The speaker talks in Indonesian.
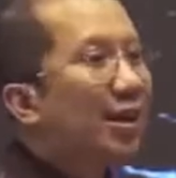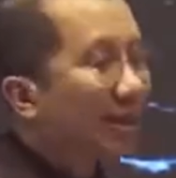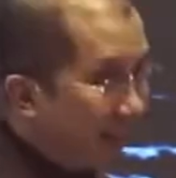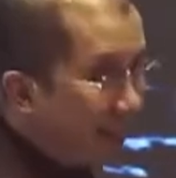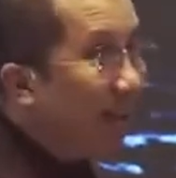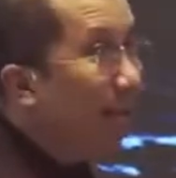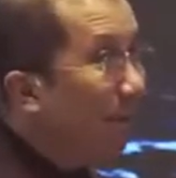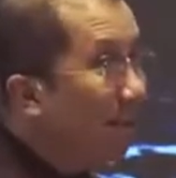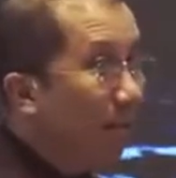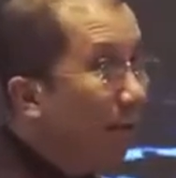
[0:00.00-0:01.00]
Setan
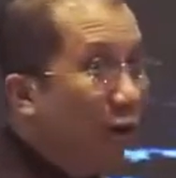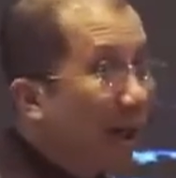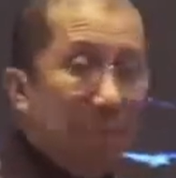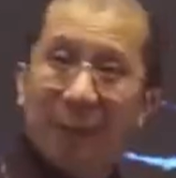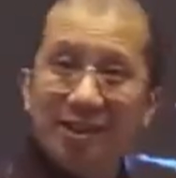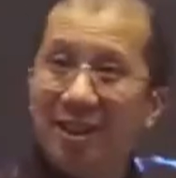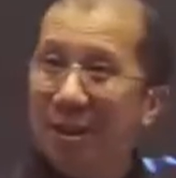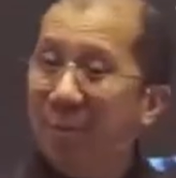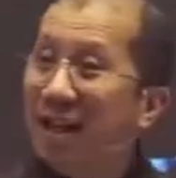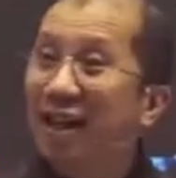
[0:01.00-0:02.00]
bisa berbuat apa
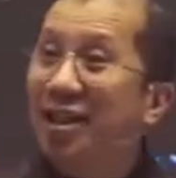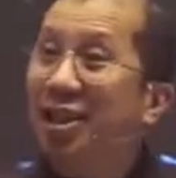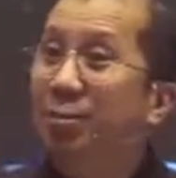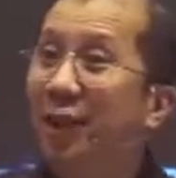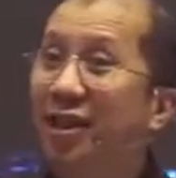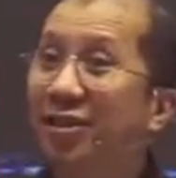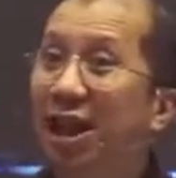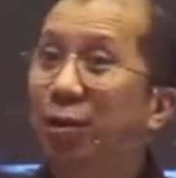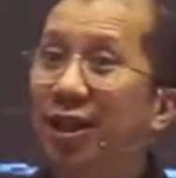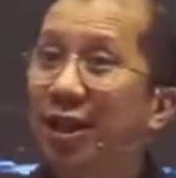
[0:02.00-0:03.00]
saja pada kita sepanjang
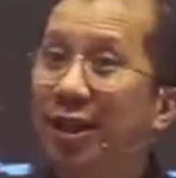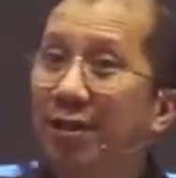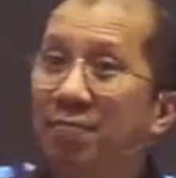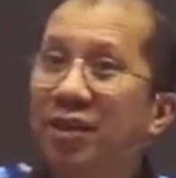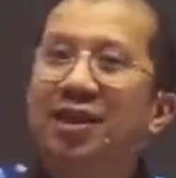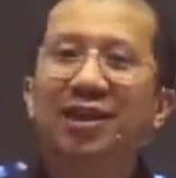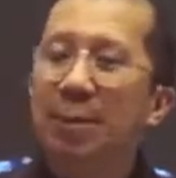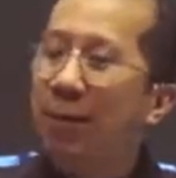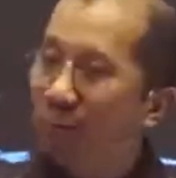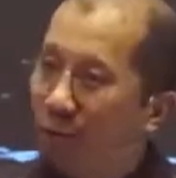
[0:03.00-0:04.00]
tahun ini,
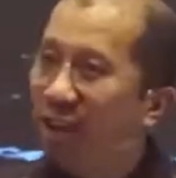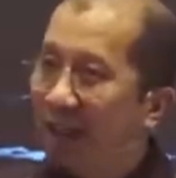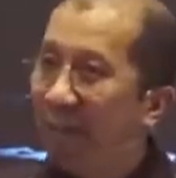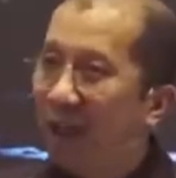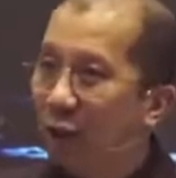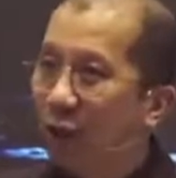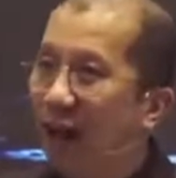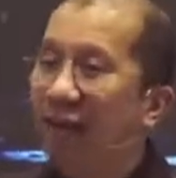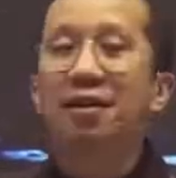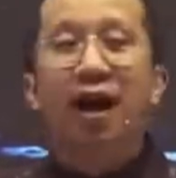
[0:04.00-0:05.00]
tetapi puji nama
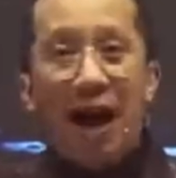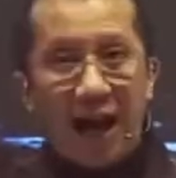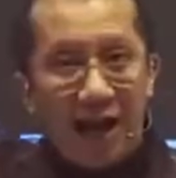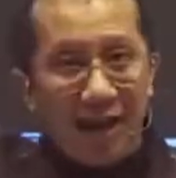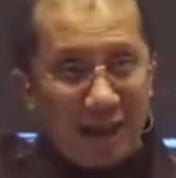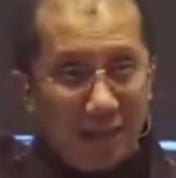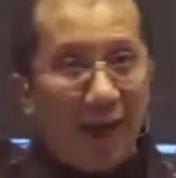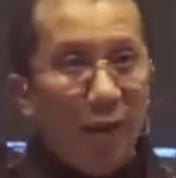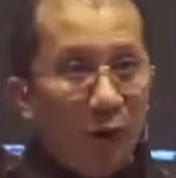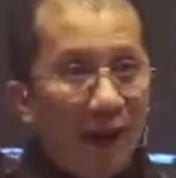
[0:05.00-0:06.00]
Tuhan, Allah
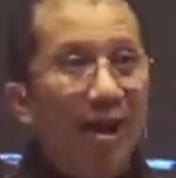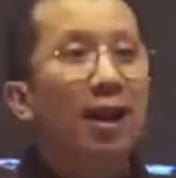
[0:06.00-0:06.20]
Immanuel